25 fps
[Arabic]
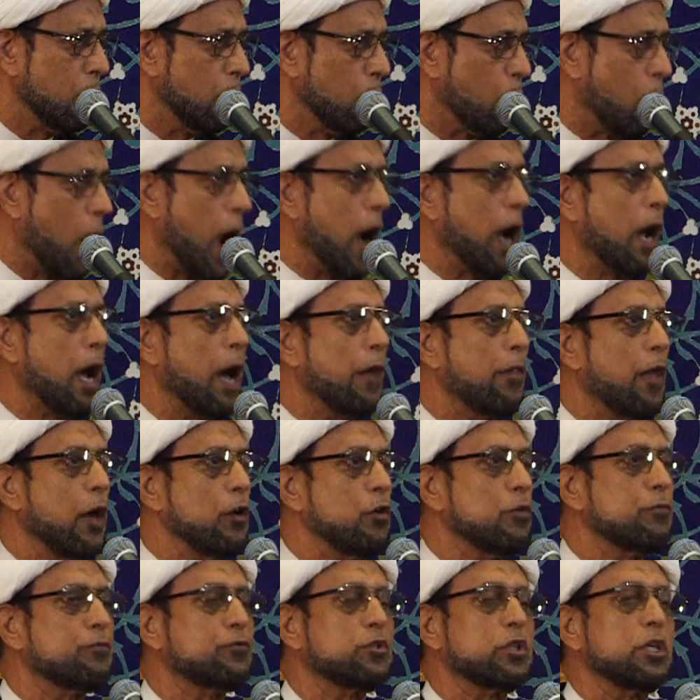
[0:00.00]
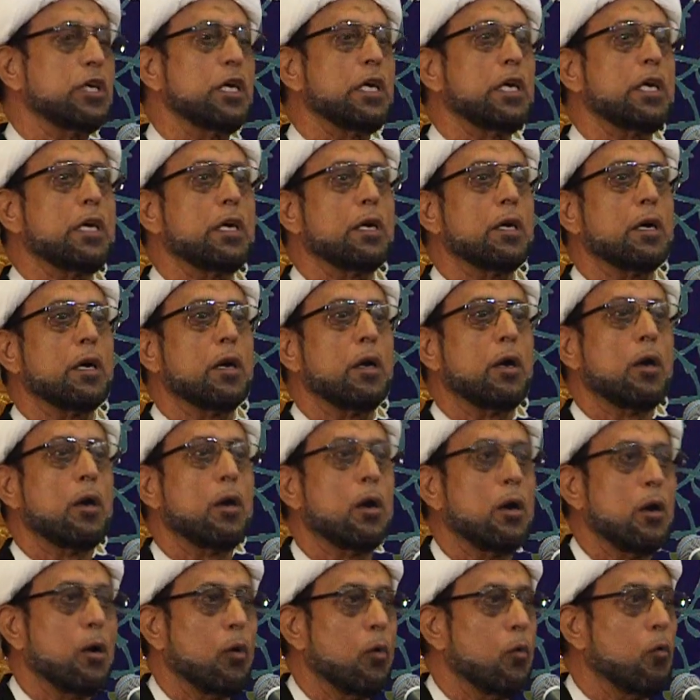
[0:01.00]
وأخذ يفتي
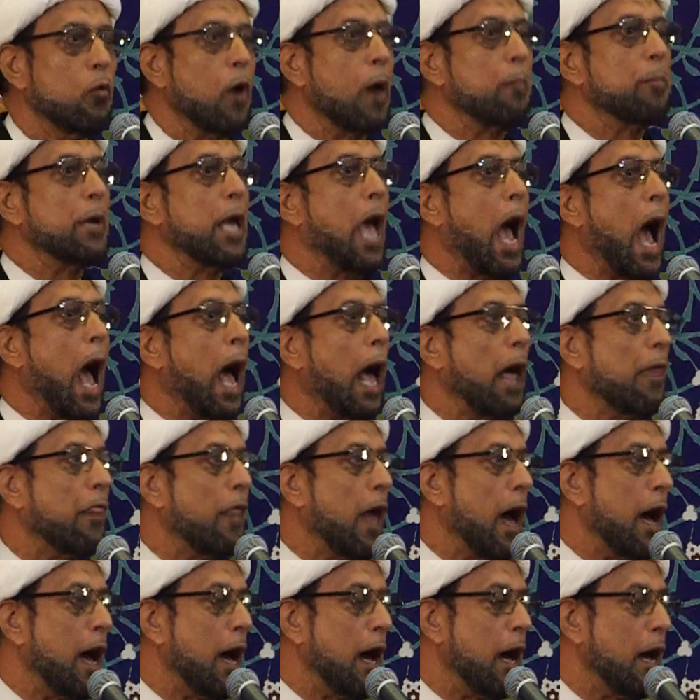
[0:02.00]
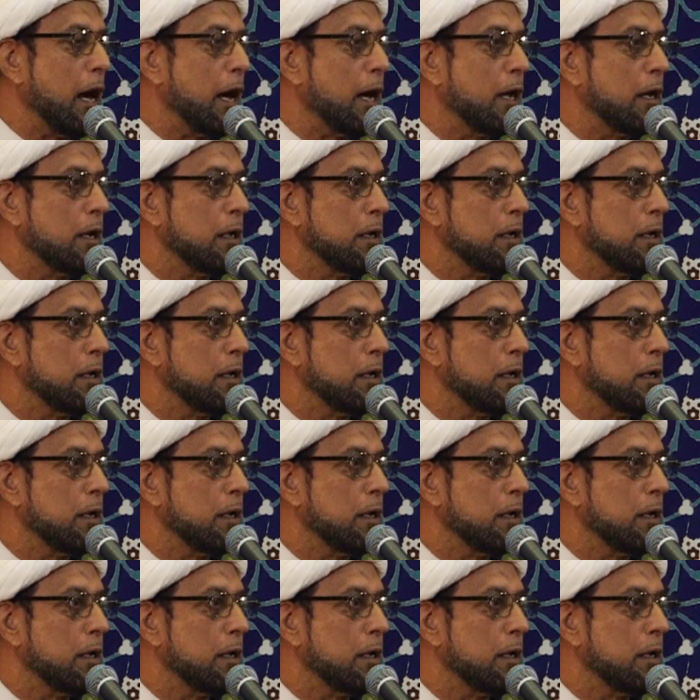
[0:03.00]
وبهذا